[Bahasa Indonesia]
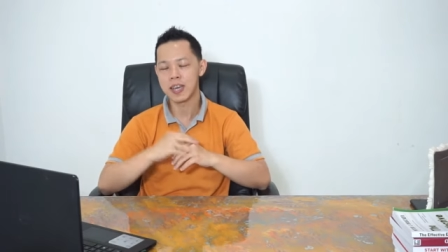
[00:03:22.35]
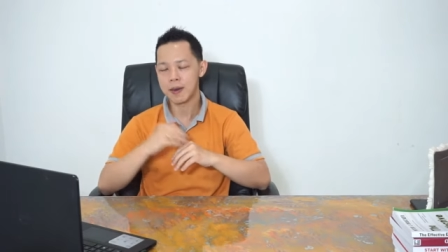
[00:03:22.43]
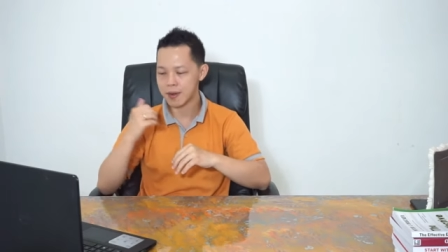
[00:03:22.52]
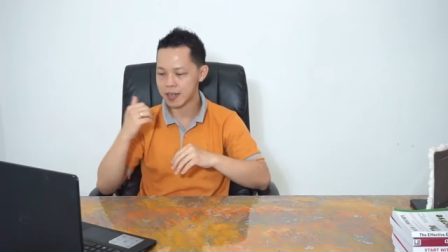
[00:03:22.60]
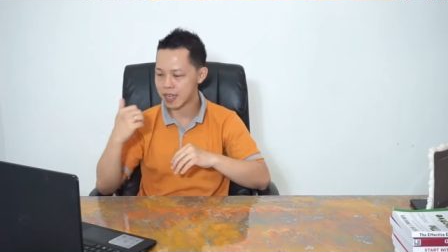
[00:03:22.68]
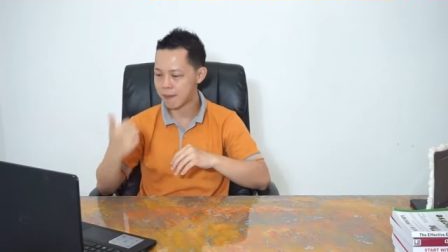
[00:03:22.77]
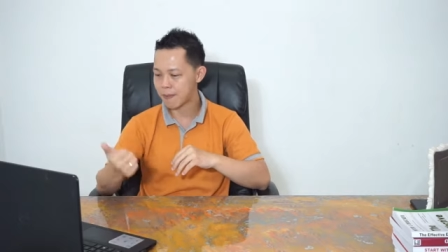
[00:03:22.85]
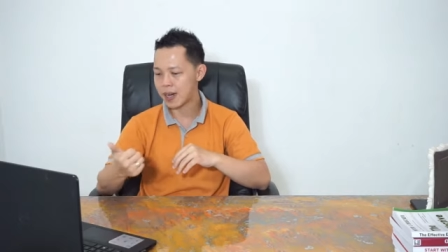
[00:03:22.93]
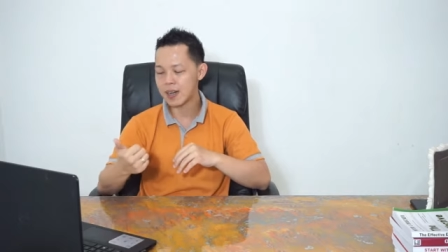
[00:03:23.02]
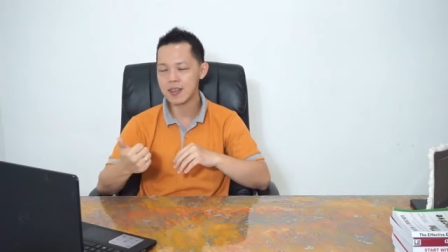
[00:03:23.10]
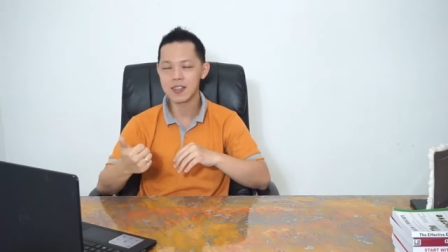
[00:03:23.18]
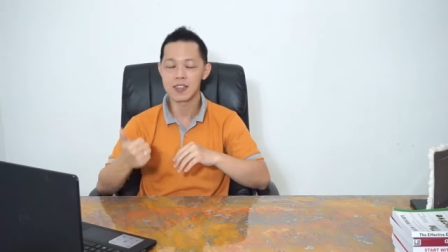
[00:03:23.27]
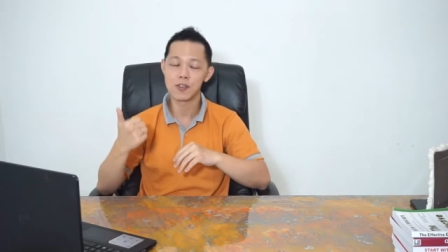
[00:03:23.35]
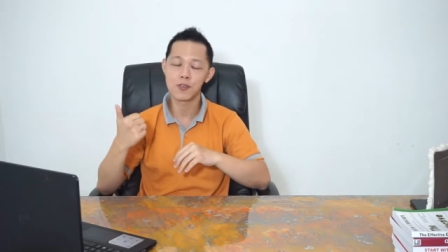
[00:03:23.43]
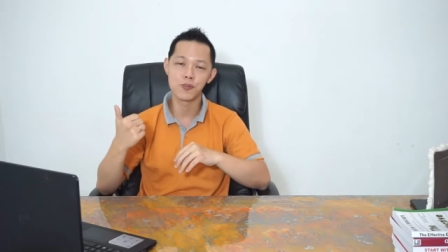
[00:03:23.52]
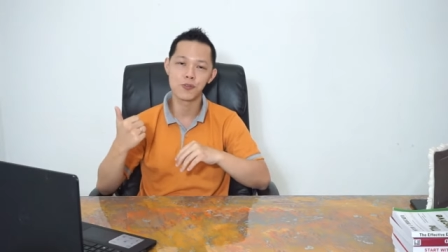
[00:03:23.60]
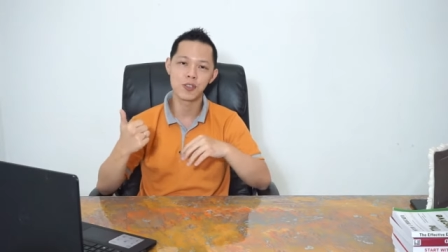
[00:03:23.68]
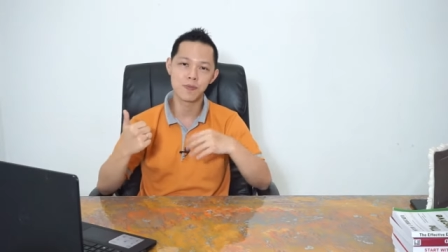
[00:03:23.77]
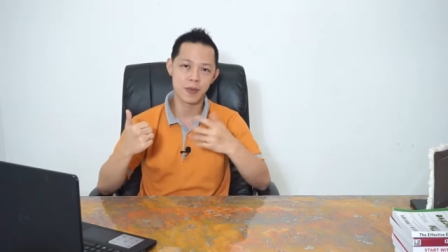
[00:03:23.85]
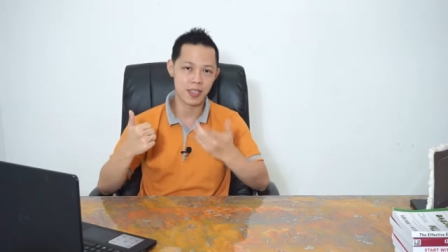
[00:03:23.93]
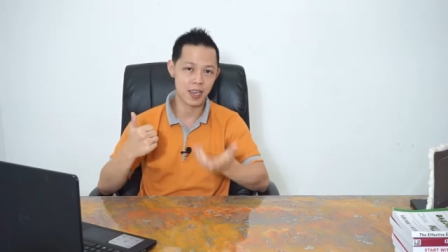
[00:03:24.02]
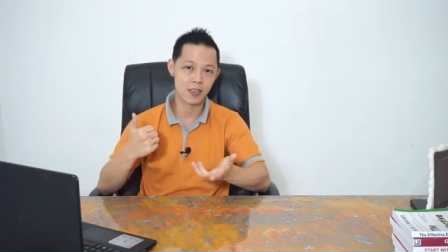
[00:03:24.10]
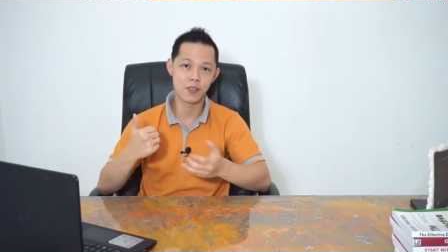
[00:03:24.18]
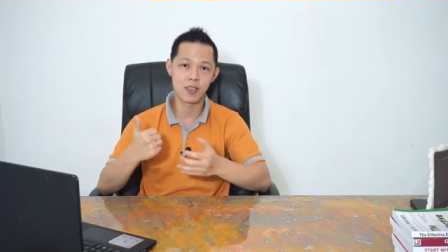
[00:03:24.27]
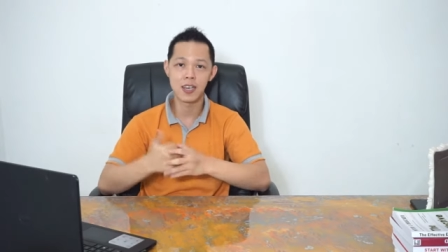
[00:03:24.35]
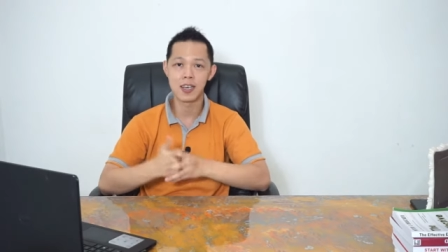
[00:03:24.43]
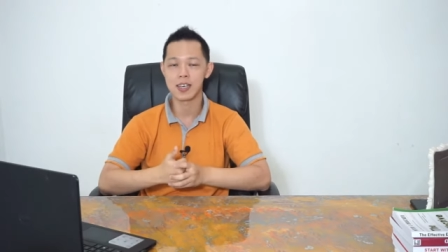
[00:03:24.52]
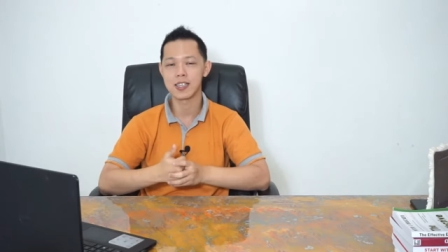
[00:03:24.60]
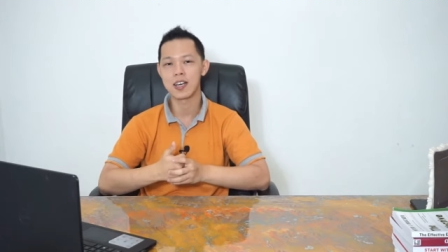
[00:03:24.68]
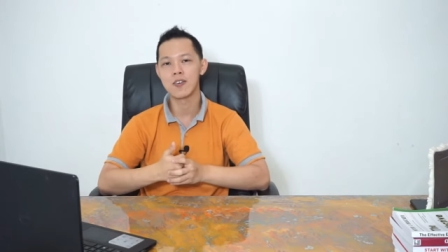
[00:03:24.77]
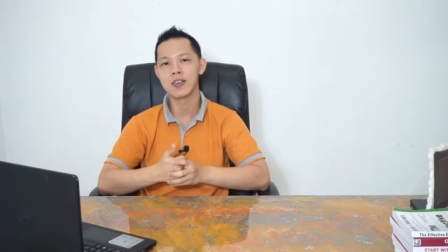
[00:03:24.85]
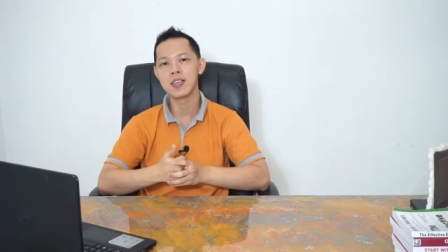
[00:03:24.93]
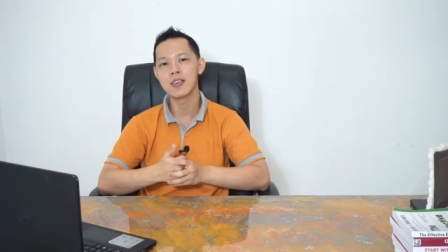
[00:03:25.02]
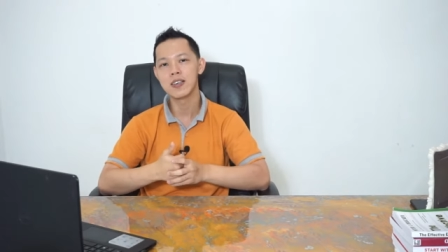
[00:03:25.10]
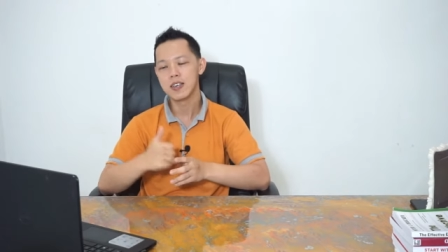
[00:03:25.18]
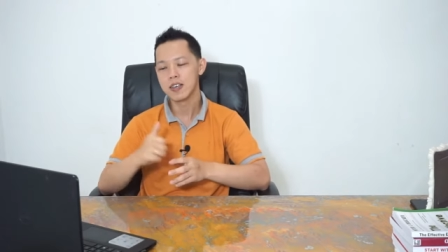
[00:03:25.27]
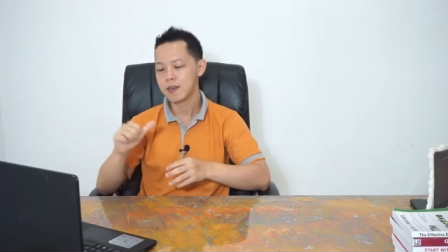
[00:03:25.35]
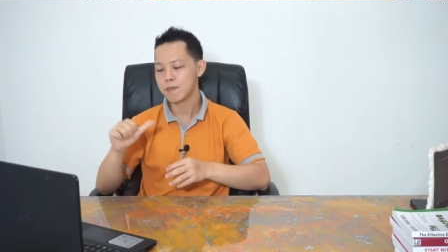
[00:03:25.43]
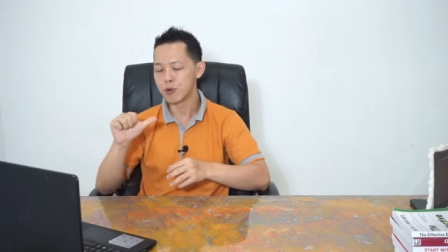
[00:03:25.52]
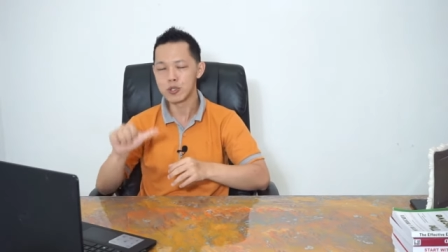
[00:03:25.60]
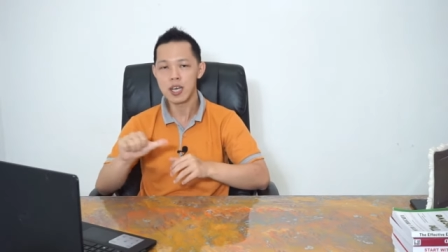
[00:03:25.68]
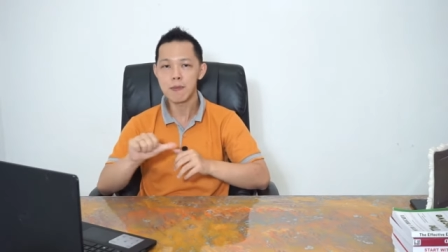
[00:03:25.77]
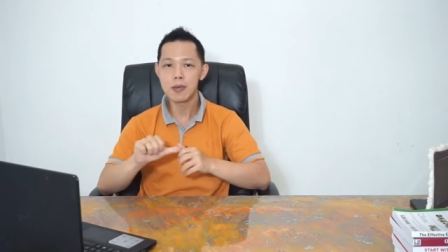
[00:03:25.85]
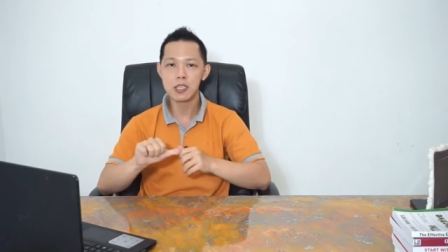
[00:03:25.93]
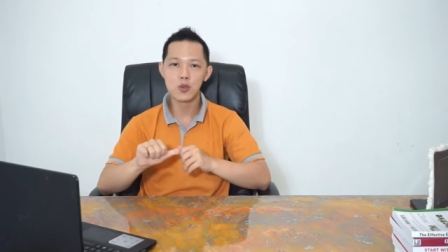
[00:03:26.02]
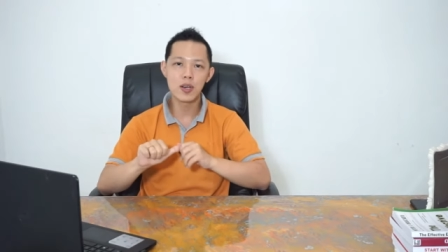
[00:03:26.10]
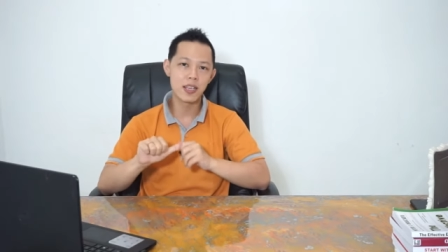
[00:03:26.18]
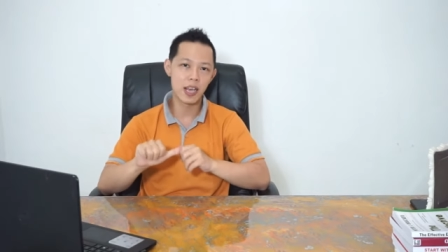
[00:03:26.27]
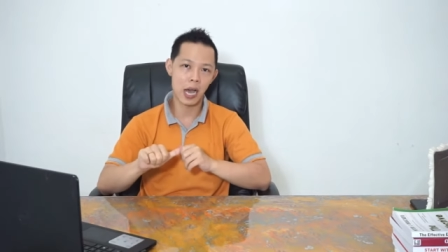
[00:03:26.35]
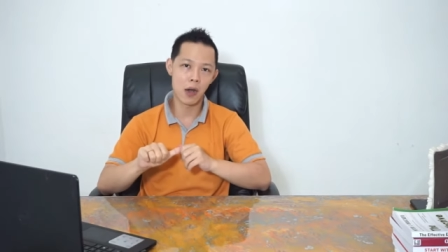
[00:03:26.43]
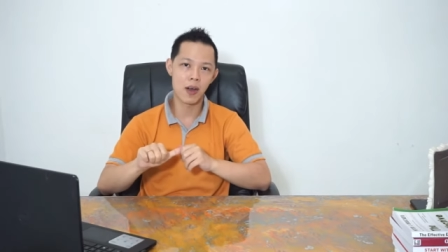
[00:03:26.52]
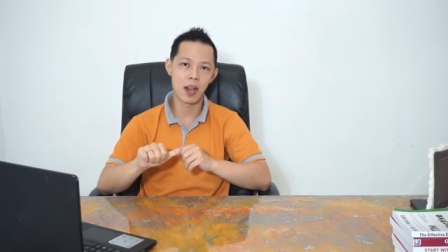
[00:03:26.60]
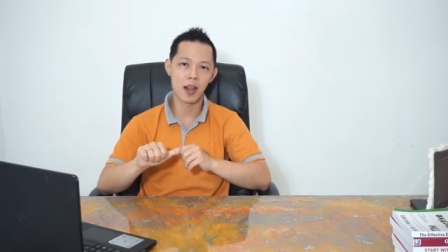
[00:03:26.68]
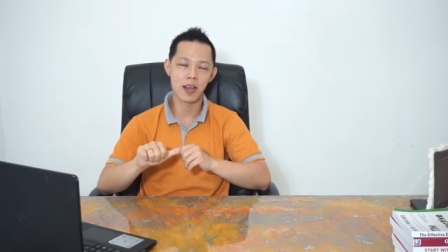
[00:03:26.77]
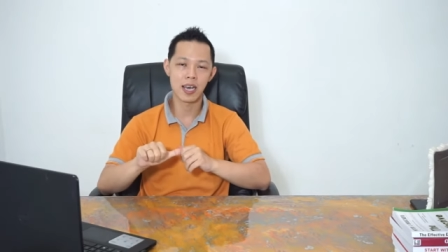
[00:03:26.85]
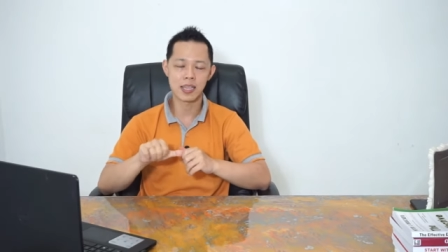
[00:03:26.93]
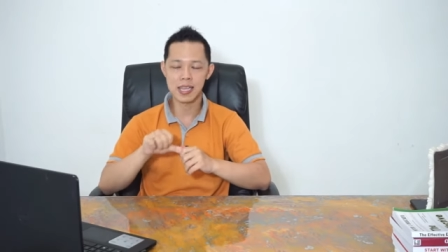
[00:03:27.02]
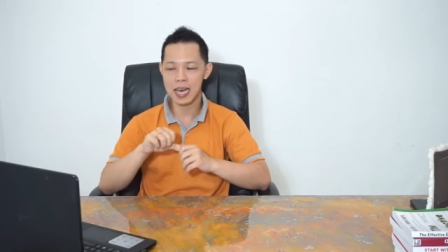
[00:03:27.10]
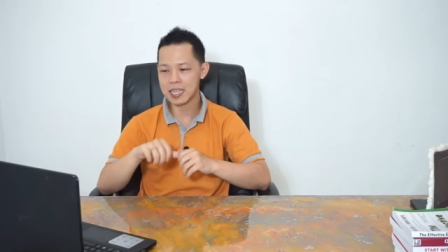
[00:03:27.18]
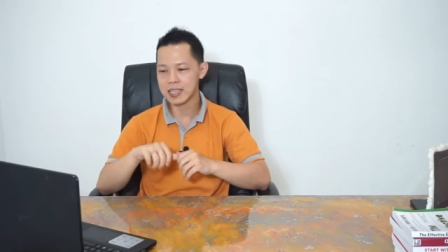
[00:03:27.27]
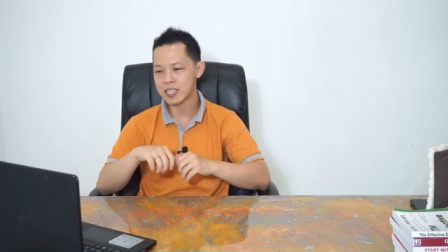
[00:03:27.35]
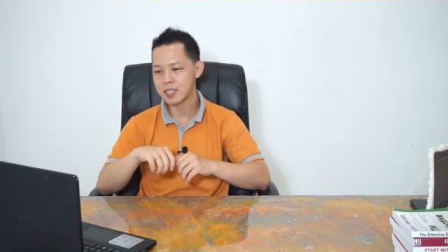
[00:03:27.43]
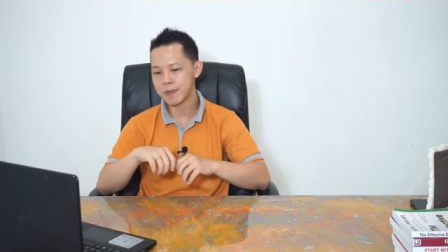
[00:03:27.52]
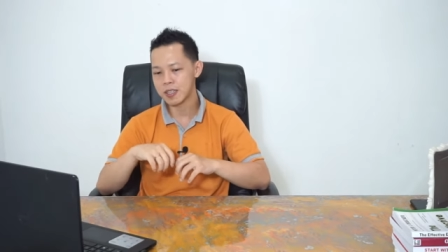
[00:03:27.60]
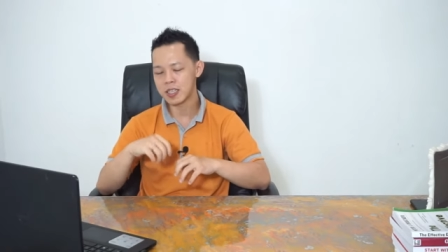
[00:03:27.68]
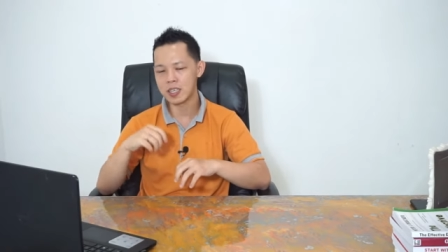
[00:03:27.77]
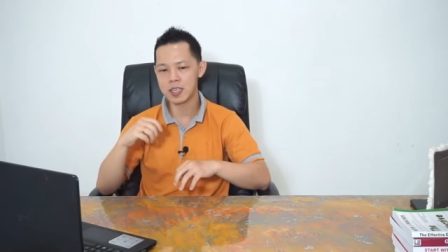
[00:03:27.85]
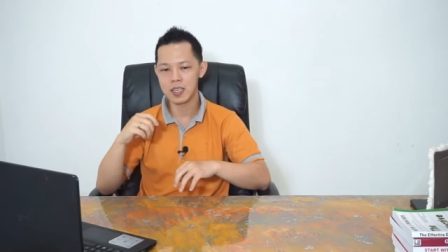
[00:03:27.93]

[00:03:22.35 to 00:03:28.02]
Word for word: Yang pertama, tentu seperti yang sudah Anda ketahui, berusaha menjual di awal. Kata-kata seperti